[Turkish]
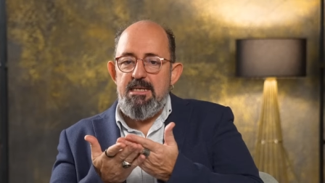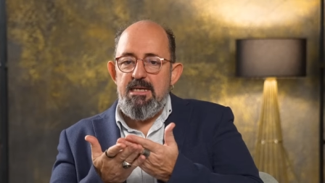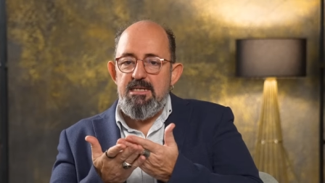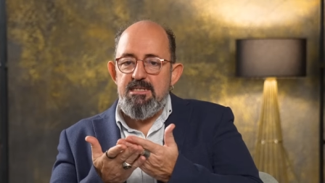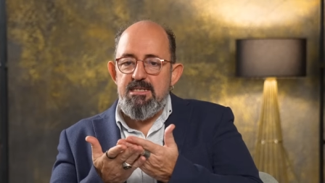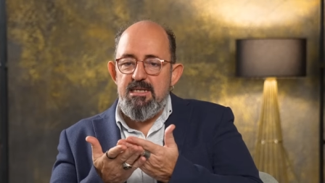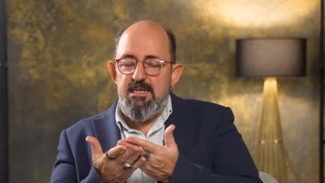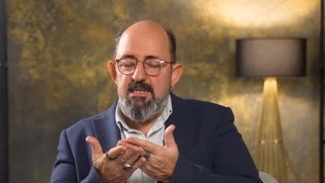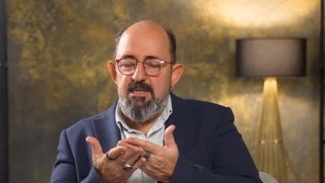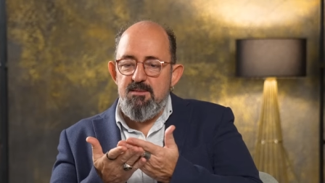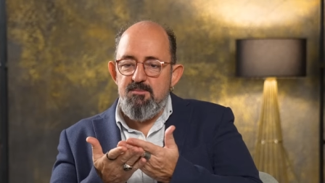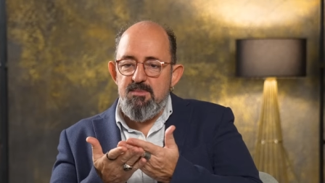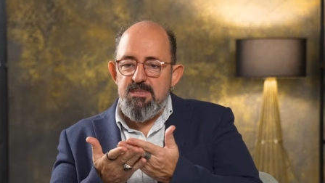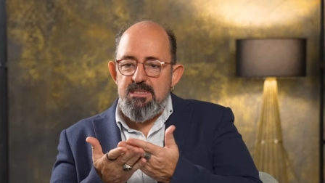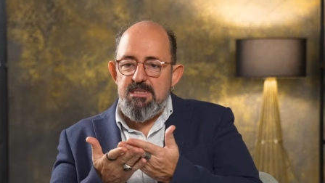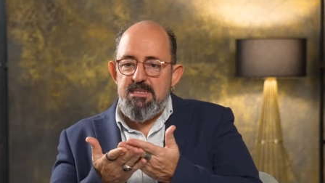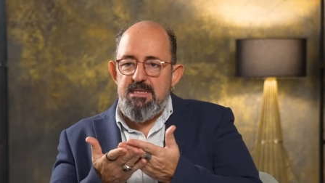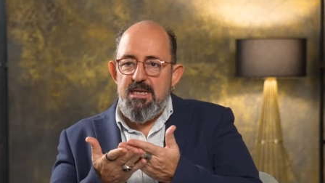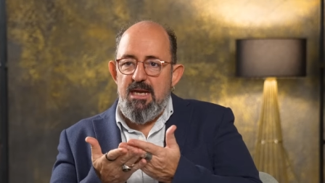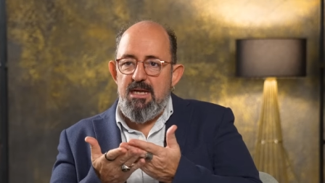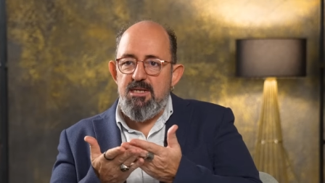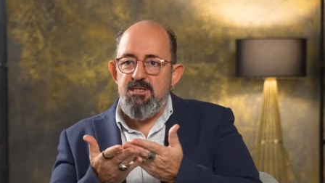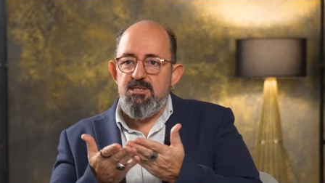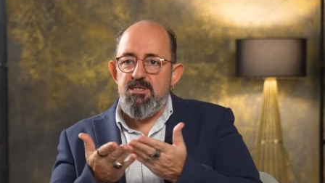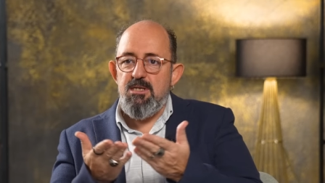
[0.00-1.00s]
yaşadığımız
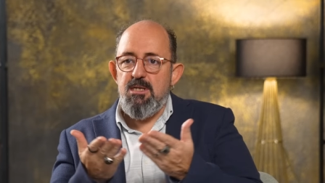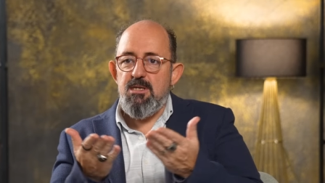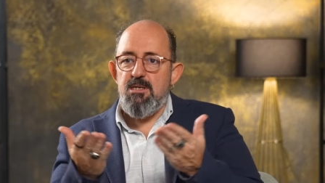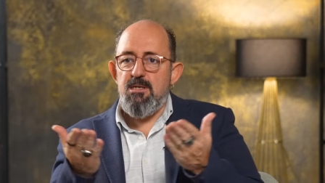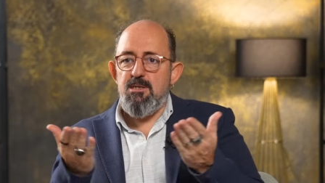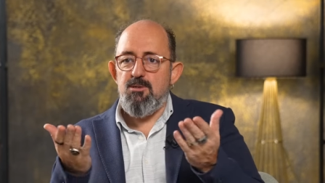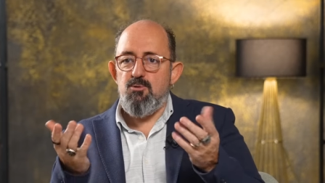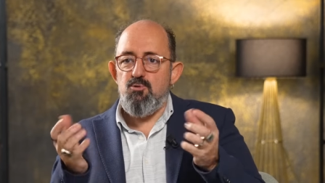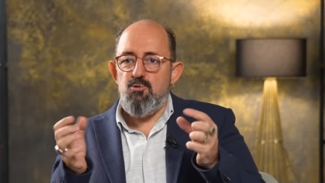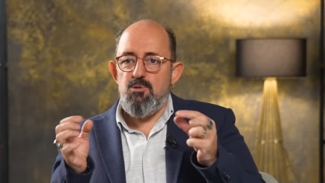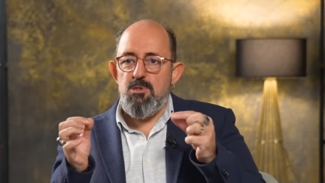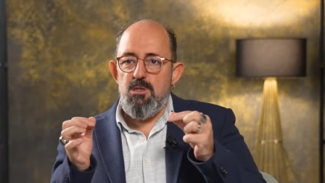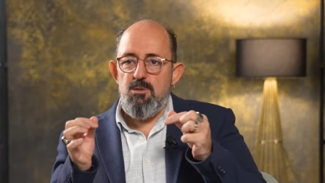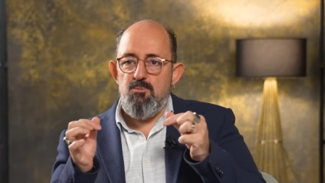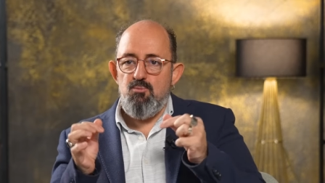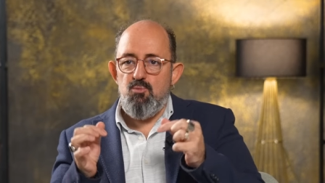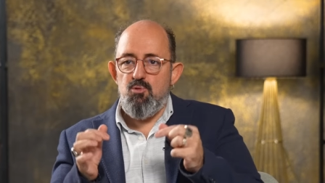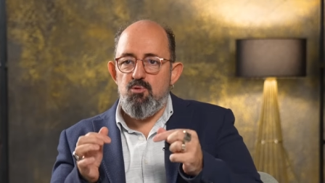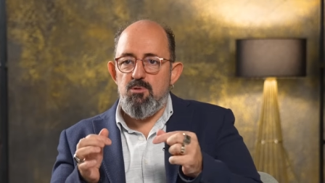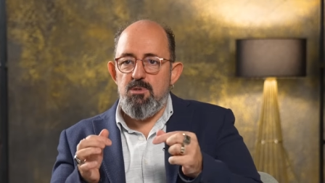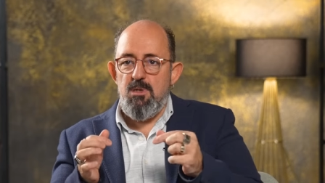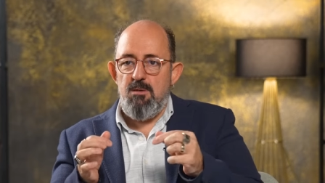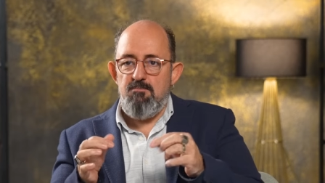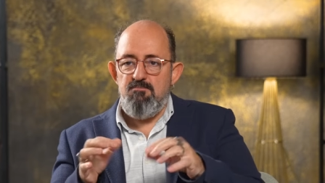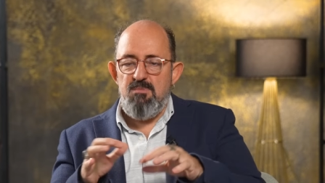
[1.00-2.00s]
gerçeklik düzeyi
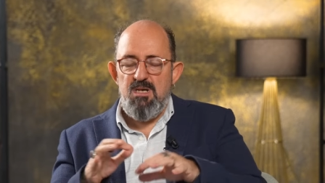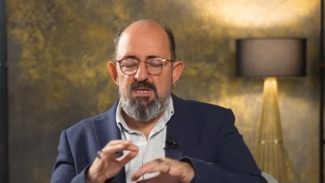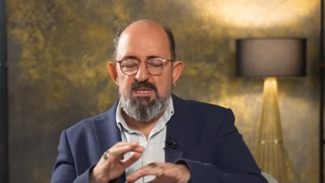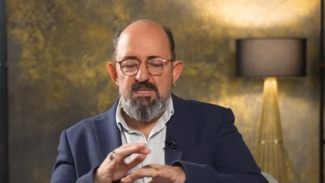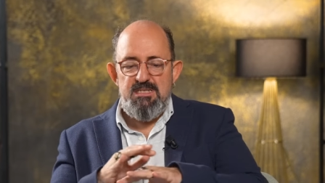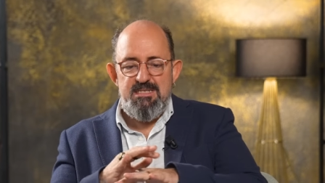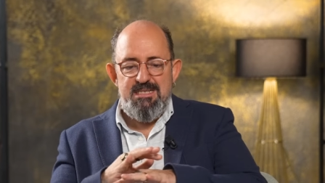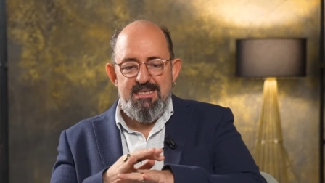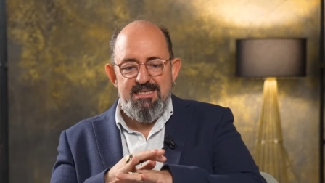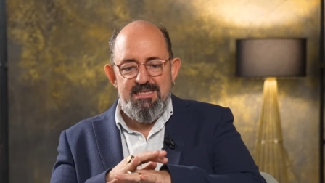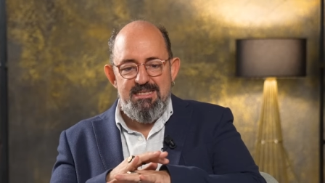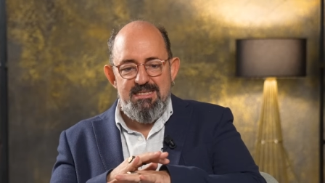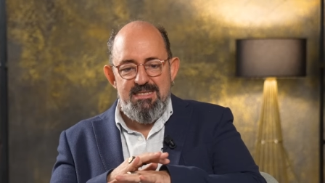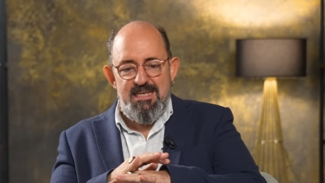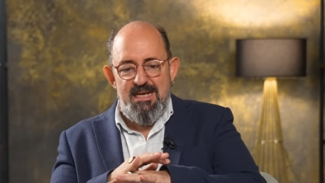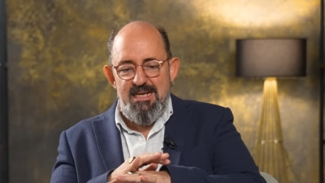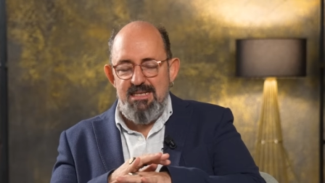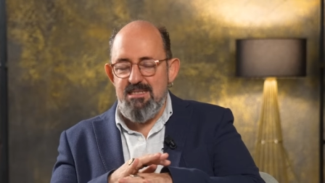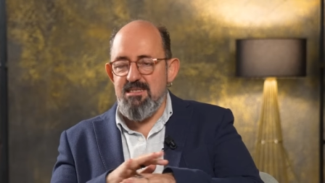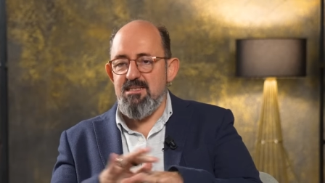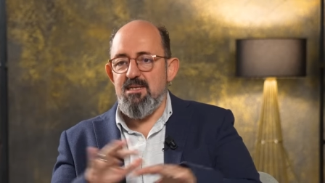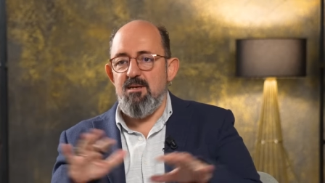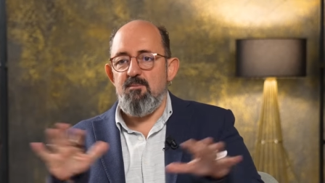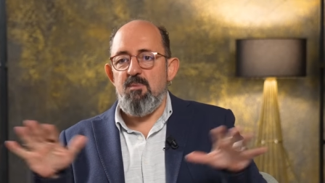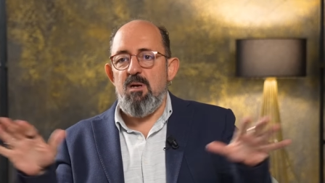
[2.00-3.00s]
buradan bakınca
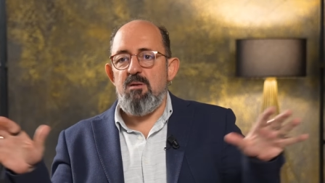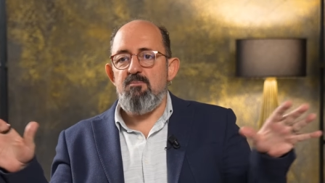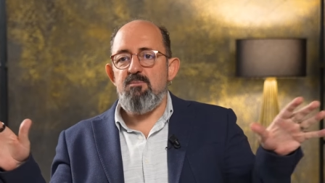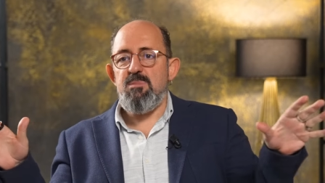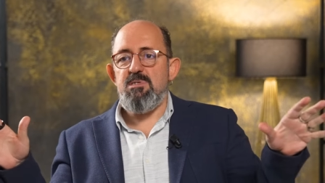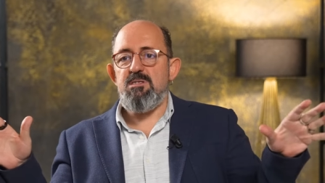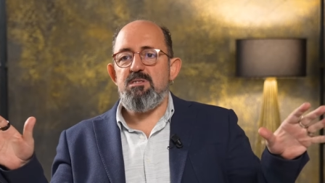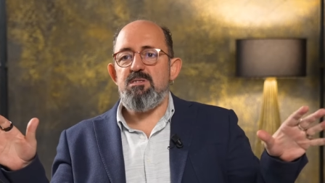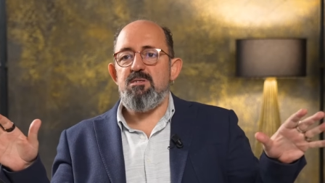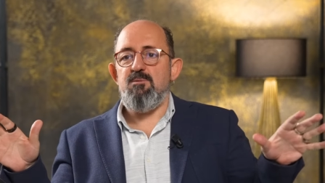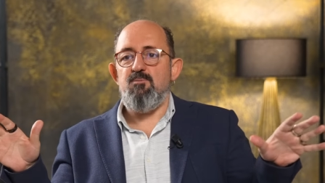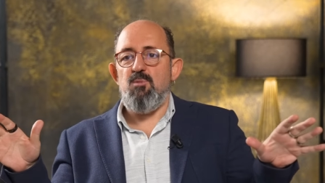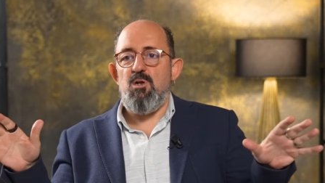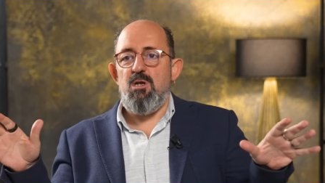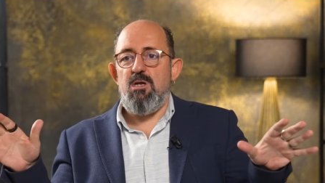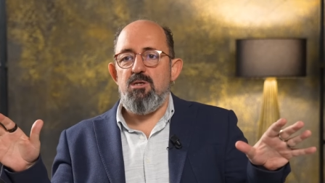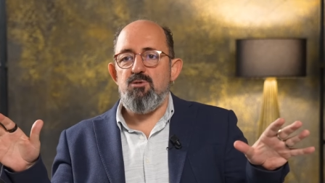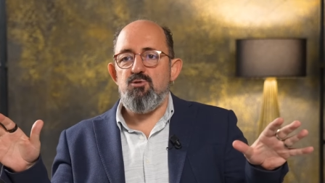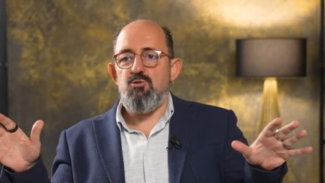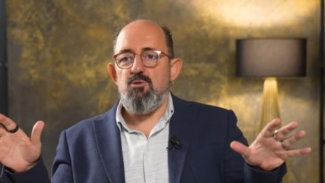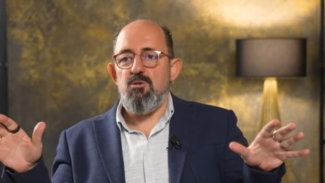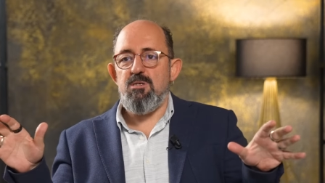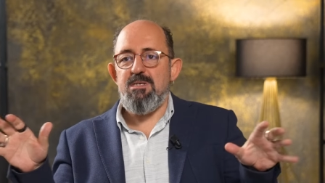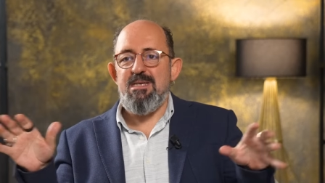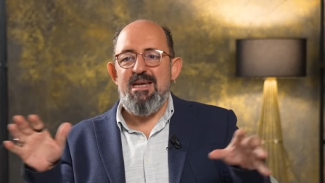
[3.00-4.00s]
tas tamam bir
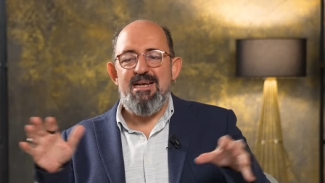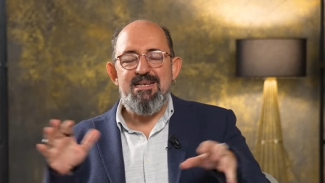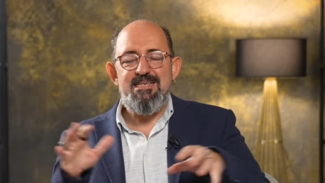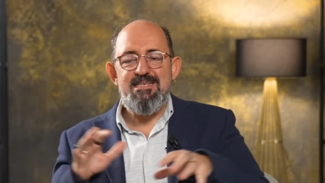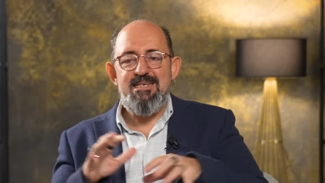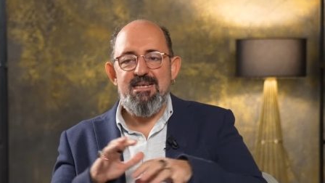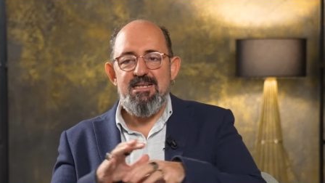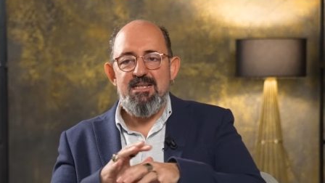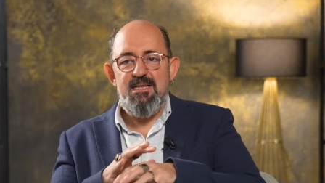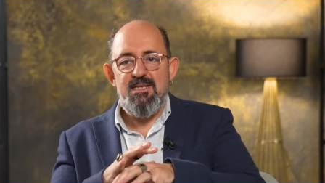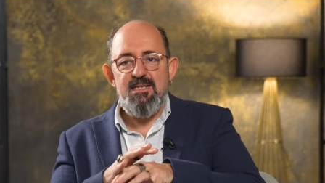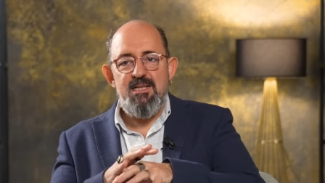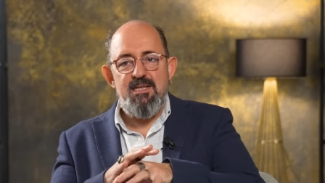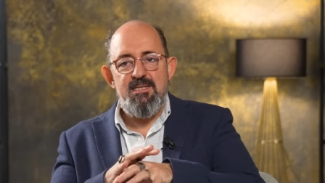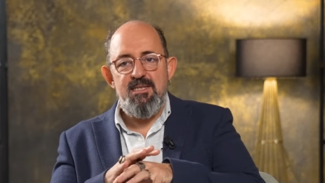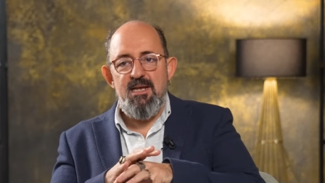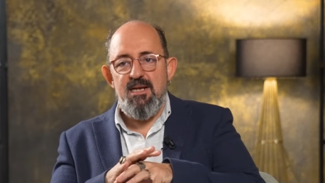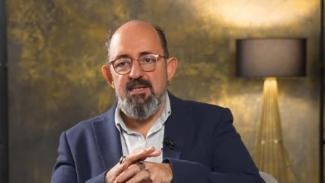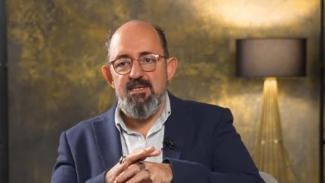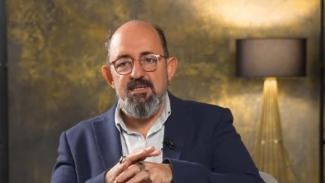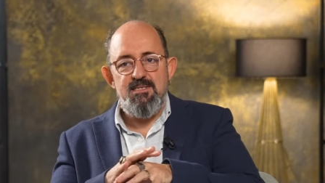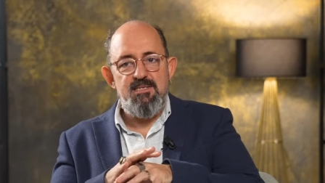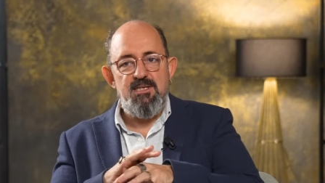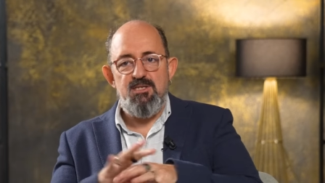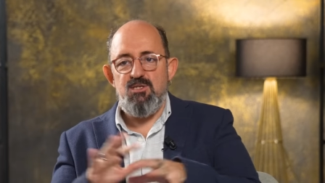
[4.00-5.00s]
simülasyon. Gerçeklikle
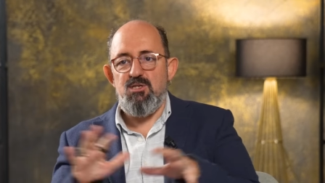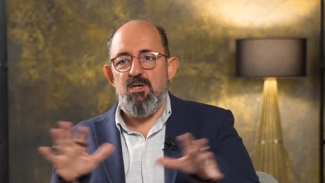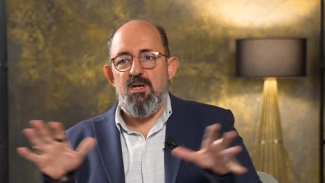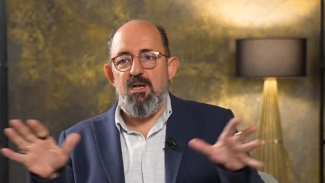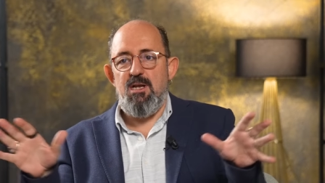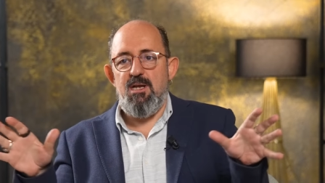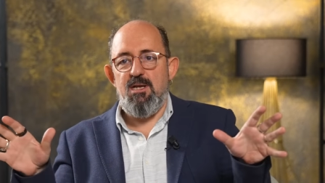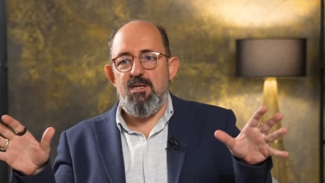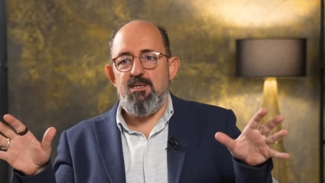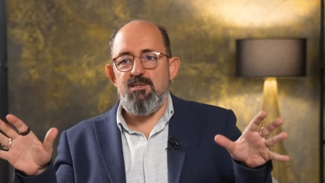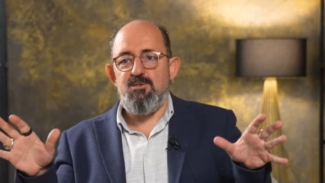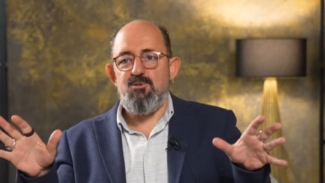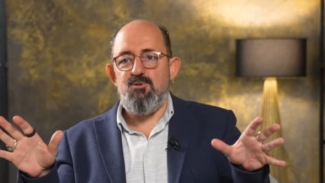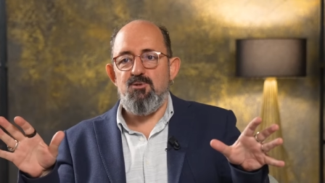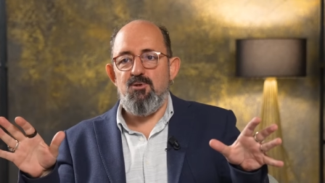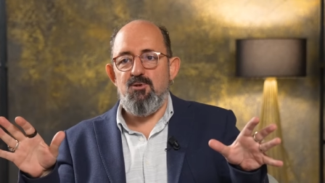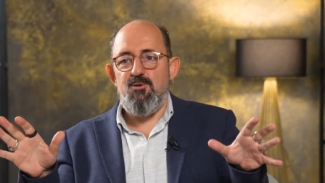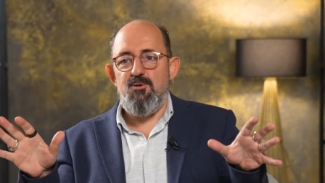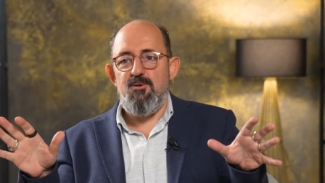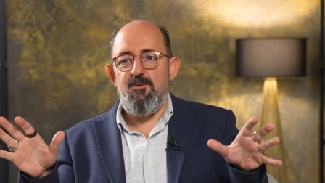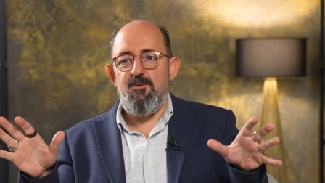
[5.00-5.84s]
neredeyse hiç alakası yok.